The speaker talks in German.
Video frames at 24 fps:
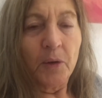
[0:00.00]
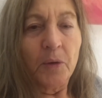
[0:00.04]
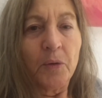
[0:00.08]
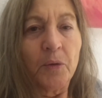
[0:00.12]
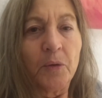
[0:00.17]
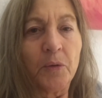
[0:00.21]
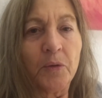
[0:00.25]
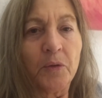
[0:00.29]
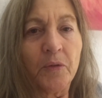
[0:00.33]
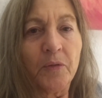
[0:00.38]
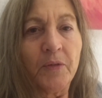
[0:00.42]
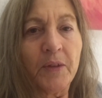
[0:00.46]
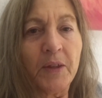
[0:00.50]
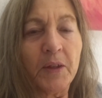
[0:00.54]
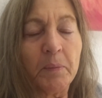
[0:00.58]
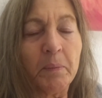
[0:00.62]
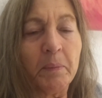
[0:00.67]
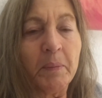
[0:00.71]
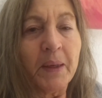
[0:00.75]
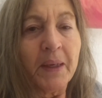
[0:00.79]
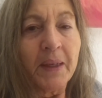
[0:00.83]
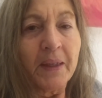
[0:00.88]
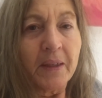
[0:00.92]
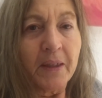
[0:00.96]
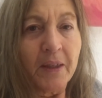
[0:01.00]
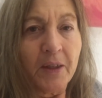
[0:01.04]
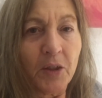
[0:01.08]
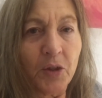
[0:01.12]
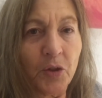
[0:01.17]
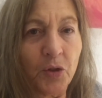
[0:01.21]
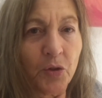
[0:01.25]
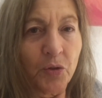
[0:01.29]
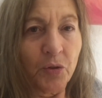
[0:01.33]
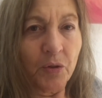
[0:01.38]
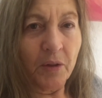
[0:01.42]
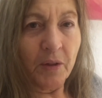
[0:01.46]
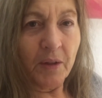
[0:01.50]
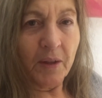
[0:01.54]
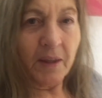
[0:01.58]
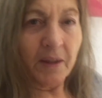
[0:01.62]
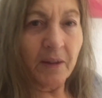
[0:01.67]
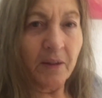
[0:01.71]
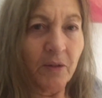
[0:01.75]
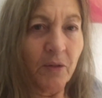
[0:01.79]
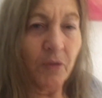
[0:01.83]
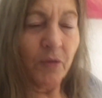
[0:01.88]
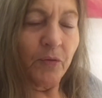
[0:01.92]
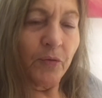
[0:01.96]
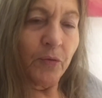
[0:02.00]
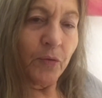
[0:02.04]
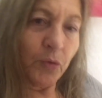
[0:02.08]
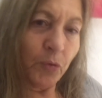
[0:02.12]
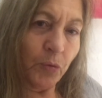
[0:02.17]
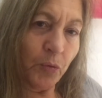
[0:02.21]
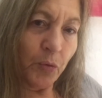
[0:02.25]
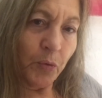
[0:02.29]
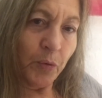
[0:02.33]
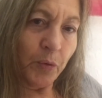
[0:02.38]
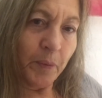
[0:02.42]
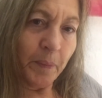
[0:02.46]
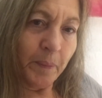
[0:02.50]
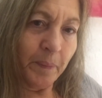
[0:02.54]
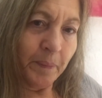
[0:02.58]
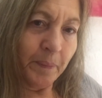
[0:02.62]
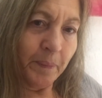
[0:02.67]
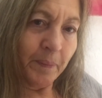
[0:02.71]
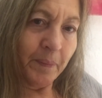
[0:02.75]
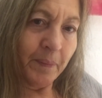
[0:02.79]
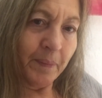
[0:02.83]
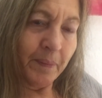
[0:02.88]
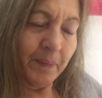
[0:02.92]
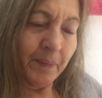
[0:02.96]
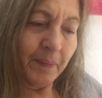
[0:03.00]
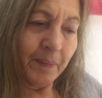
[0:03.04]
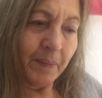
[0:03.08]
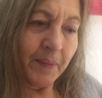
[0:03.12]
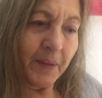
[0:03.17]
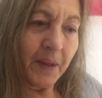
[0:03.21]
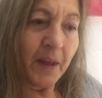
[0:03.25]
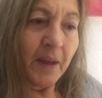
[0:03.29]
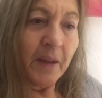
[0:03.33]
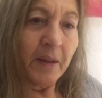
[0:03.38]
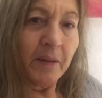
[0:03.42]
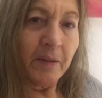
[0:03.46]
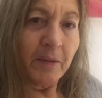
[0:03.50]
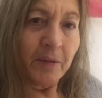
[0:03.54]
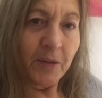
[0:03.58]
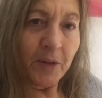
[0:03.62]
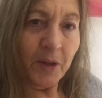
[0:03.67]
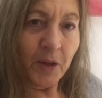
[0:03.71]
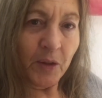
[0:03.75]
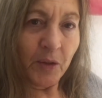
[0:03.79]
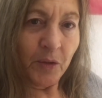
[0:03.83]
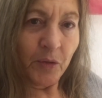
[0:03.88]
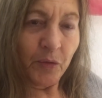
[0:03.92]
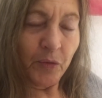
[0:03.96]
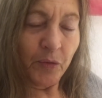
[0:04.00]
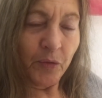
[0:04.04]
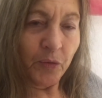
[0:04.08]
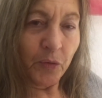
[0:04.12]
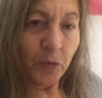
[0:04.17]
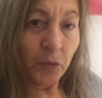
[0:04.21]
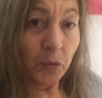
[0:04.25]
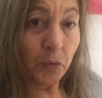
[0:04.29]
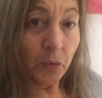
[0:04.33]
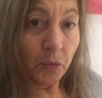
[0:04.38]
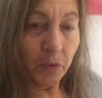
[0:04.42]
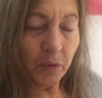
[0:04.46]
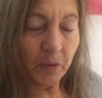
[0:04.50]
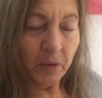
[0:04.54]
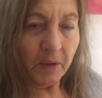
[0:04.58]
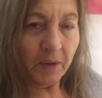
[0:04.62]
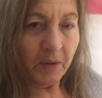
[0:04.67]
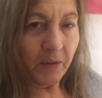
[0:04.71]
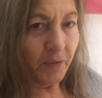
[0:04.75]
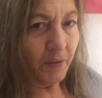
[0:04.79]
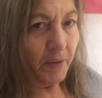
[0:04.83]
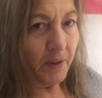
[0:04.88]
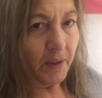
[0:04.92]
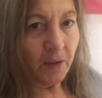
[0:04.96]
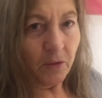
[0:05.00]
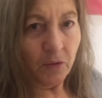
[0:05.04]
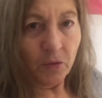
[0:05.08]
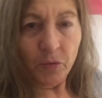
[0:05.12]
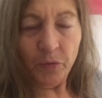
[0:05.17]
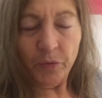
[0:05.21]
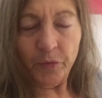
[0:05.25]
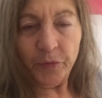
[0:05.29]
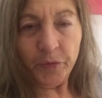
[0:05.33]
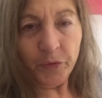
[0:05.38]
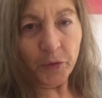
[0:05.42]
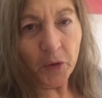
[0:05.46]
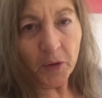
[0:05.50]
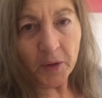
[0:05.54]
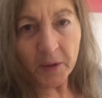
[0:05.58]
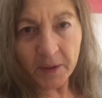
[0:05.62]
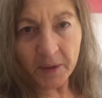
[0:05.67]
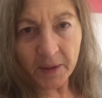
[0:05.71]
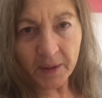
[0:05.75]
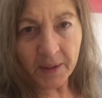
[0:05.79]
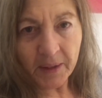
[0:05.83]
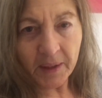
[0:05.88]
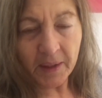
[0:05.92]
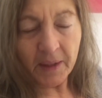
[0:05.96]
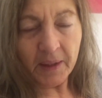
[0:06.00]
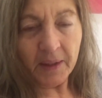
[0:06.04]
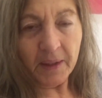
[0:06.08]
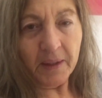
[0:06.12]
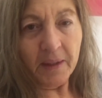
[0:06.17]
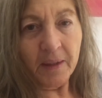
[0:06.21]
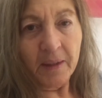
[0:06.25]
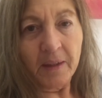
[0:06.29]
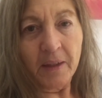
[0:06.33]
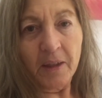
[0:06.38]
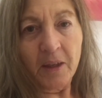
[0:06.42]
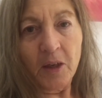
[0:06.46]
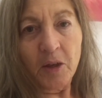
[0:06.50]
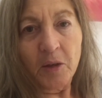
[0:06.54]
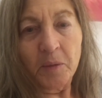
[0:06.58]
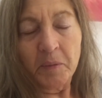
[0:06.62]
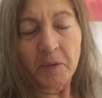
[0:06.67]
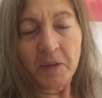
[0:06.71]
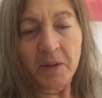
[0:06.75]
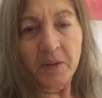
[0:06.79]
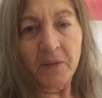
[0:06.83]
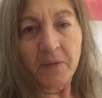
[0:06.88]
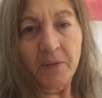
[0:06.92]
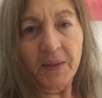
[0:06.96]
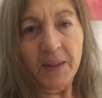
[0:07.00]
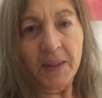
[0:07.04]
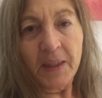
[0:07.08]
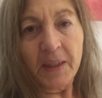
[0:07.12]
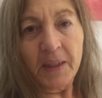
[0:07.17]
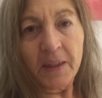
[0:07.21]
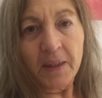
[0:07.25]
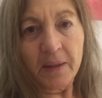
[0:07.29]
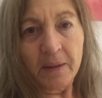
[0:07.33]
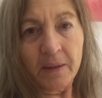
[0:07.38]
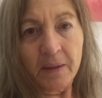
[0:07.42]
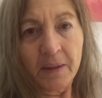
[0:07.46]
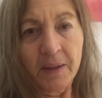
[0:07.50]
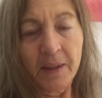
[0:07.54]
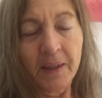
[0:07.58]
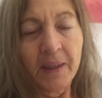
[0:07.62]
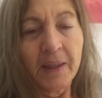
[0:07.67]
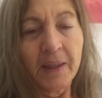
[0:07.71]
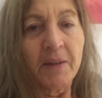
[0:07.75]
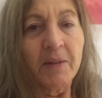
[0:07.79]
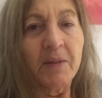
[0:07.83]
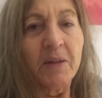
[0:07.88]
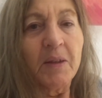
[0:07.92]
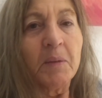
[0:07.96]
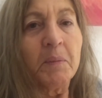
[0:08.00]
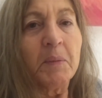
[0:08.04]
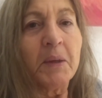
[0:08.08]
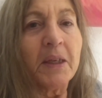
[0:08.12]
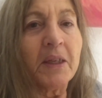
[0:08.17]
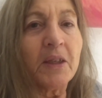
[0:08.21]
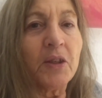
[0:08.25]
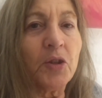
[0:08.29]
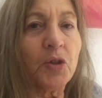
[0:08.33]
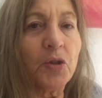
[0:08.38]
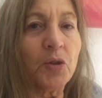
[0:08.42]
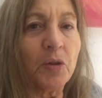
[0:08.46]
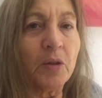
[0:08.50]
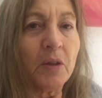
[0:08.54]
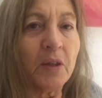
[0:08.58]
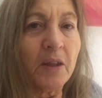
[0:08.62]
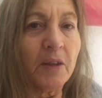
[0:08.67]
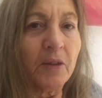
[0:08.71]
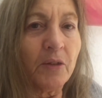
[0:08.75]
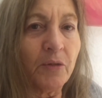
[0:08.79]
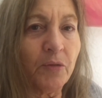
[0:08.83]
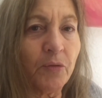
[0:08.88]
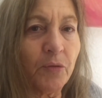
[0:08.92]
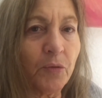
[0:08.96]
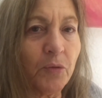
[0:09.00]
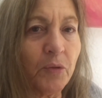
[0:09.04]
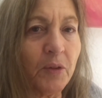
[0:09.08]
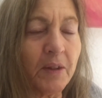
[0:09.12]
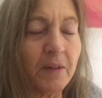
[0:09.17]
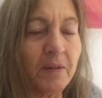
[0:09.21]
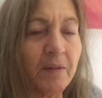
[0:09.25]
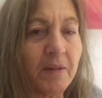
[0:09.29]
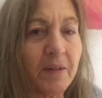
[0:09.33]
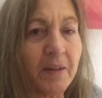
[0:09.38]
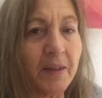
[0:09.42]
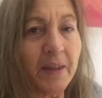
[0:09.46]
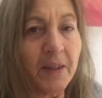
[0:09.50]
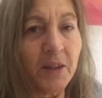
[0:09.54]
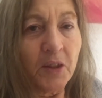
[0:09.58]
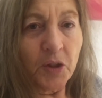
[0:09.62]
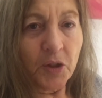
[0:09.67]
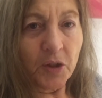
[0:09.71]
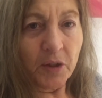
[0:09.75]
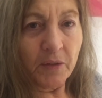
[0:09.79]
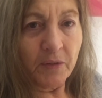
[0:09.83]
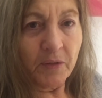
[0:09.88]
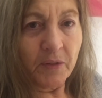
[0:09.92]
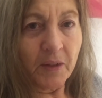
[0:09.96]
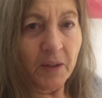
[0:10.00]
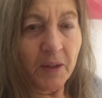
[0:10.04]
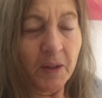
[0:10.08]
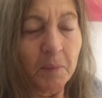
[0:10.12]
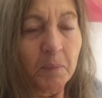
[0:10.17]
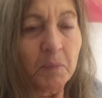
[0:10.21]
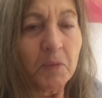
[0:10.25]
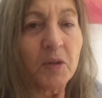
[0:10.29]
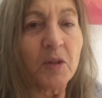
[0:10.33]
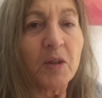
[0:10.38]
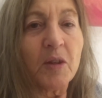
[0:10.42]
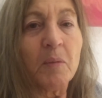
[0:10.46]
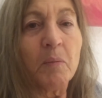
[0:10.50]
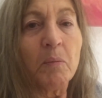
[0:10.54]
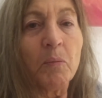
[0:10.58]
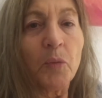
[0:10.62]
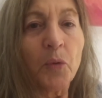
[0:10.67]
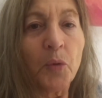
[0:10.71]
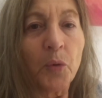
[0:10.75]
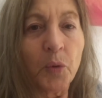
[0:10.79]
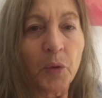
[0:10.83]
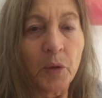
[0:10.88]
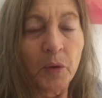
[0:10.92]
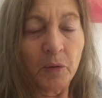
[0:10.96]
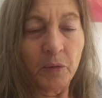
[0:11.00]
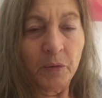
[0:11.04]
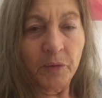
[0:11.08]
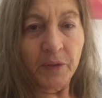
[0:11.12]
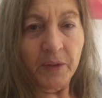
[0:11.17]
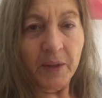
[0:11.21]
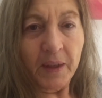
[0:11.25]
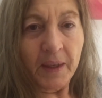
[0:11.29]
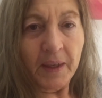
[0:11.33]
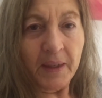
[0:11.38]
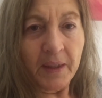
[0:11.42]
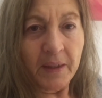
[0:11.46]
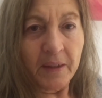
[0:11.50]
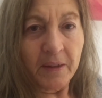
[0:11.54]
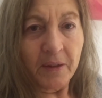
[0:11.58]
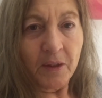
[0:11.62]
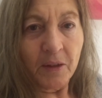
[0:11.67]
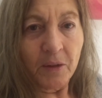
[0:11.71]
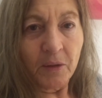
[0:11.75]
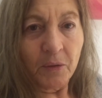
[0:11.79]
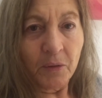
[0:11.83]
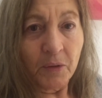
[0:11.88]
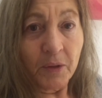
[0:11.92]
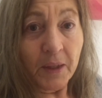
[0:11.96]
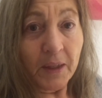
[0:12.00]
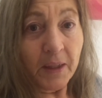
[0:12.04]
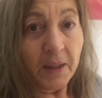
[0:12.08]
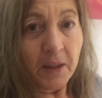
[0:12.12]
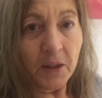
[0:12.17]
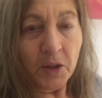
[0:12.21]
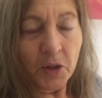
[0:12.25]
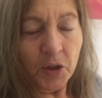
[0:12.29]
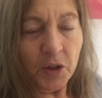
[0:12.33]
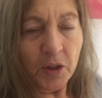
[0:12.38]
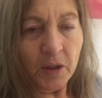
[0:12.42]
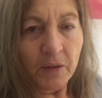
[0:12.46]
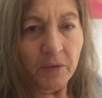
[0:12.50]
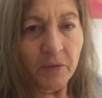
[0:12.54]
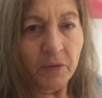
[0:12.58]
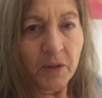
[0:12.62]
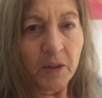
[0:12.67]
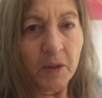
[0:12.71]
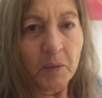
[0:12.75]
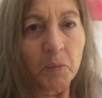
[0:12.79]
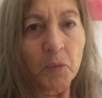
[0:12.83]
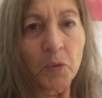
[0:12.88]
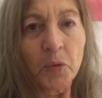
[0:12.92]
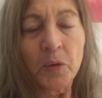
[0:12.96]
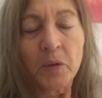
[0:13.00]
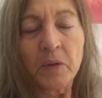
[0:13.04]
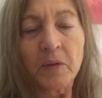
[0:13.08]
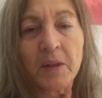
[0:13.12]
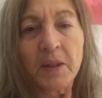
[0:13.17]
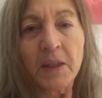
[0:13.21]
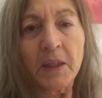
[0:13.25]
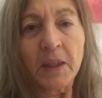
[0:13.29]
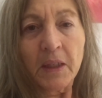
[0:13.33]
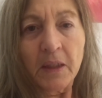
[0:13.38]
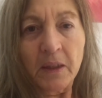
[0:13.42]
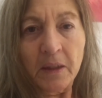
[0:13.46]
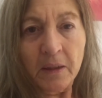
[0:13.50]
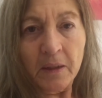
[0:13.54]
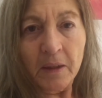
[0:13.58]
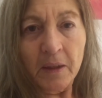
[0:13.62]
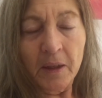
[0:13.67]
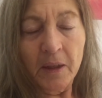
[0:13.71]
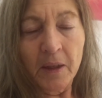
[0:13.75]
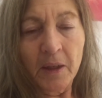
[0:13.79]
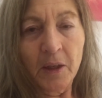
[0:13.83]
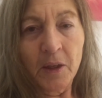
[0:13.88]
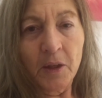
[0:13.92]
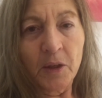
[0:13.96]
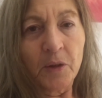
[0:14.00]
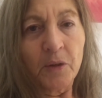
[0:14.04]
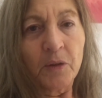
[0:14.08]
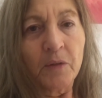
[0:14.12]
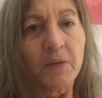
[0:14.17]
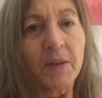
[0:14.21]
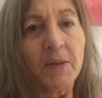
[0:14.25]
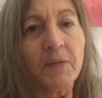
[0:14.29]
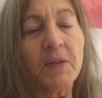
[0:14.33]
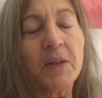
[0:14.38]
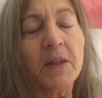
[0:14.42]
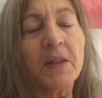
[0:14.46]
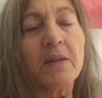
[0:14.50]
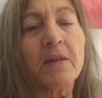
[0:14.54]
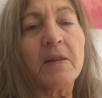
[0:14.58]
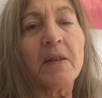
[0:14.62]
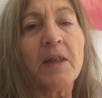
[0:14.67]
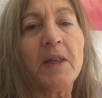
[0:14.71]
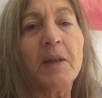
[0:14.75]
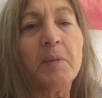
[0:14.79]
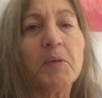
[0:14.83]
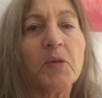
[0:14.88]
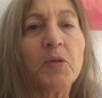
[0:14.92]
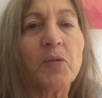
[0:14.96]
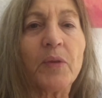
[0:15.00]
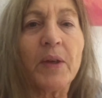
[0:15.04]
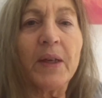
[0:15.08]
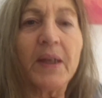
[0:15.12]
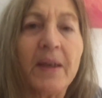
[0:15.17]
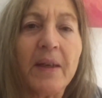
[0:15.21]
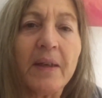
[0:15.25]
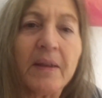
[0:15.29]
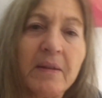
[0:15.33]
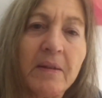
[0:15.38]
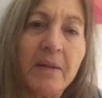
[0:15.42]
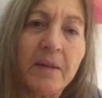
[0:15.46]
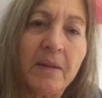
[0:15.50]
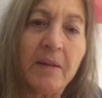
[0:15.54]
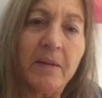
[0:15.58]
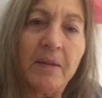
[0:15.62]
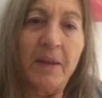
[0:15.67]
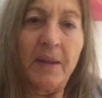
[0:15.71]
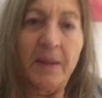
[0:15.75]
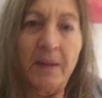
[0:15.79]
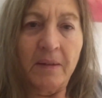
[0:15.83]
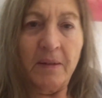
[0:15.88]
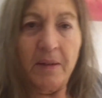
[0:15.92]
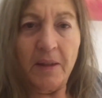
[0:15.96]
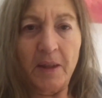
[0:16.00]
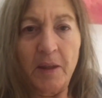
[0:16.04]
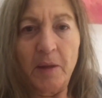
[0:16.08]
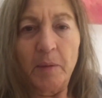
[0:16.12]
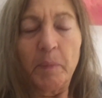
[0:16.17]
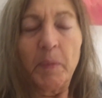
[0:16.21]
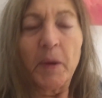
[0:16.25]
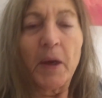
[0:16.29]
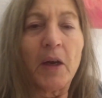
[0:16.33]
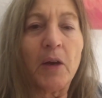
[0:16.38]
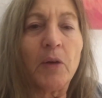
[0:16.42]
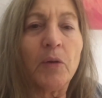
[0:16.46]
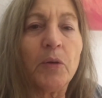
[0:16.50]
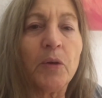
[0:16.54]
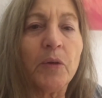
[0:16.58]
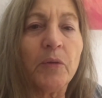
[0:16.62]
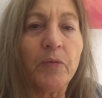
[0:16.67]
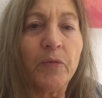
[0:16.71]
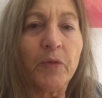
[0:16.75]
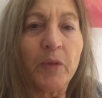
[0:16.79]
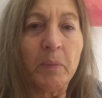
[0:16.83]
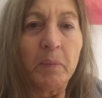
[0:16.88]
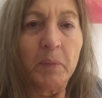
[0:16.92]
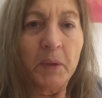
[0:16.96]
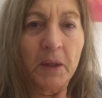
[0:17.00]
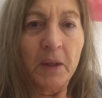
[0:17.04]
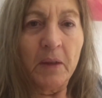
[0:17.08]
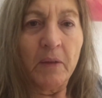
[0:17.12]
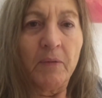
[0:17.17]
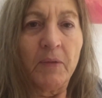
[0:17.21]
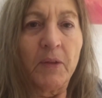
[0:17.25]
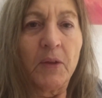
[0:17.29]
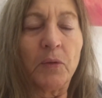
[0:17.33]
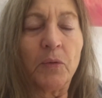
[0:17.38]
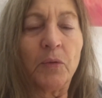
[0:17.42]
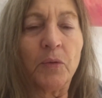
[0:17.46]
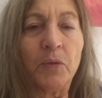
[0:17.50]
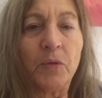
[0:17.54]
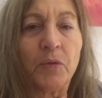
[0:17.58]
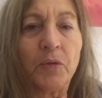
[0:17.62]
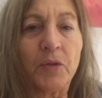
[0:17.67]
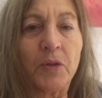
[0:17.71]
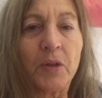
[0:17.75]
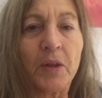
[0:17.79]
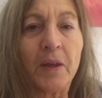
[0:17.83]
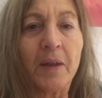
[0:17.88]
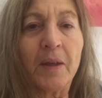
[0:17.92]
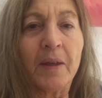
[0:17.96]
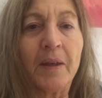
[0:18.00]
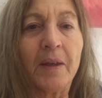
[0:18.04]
Und wir merken schon ganz früh, ganz, ganz früh. Das fängt sofort eigentlich an. Kaum sind wir hier. Wir merken schon ganz früh, dass es Eigenschaften gibt, die mögen unsere Eltern und Eigenschaften, die mögen sie nicht. Und weil wir diese Liebe so existenziell brauchen, verbiegen wir uns.